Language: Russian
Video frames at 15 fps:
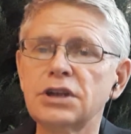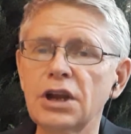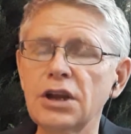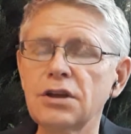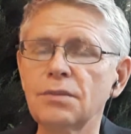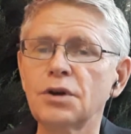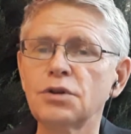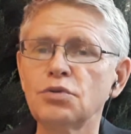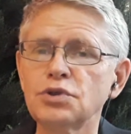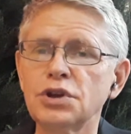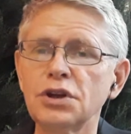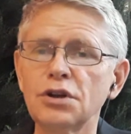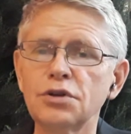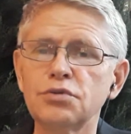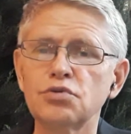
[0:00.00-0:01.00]
э, в году
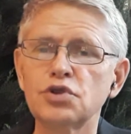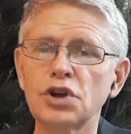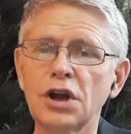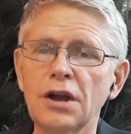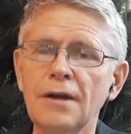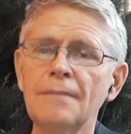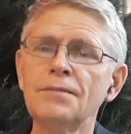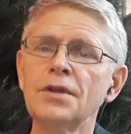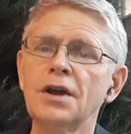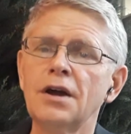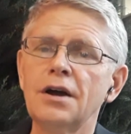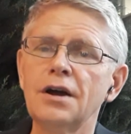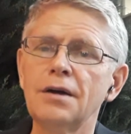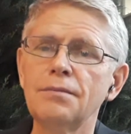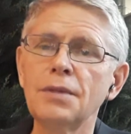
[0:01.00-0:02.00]
сделать уже
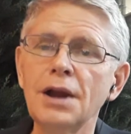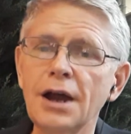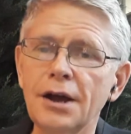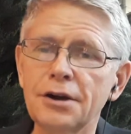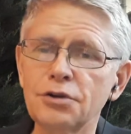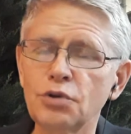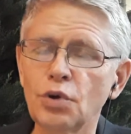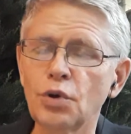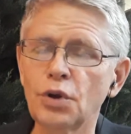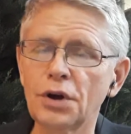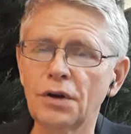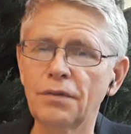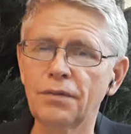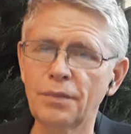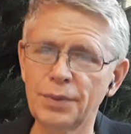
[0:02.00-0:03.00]
а, миллиард
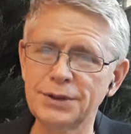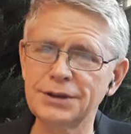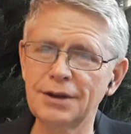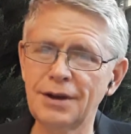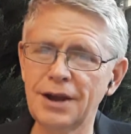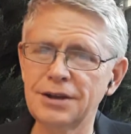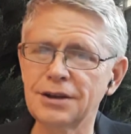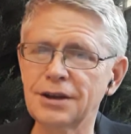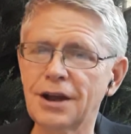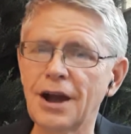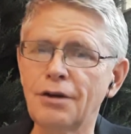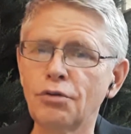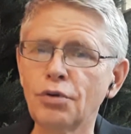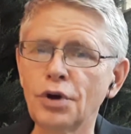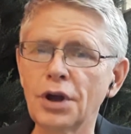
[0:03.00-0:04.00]
долларов. Вы представляете,
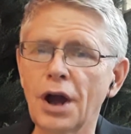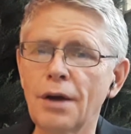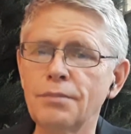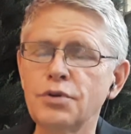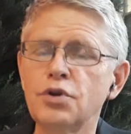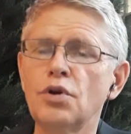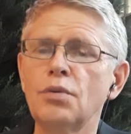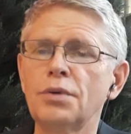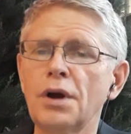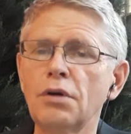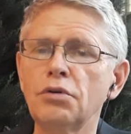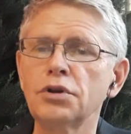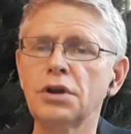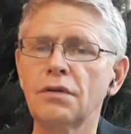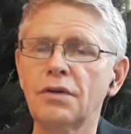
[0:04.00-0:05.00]
какой объем,
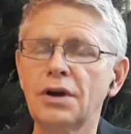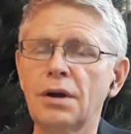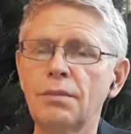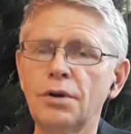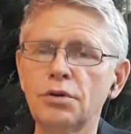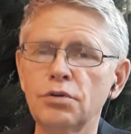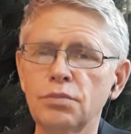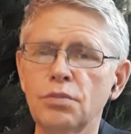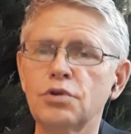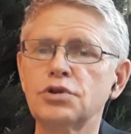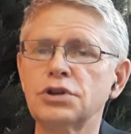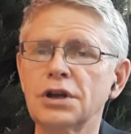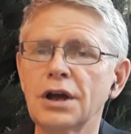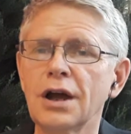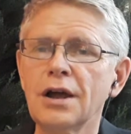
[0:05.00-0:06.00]
какой товарооборот можно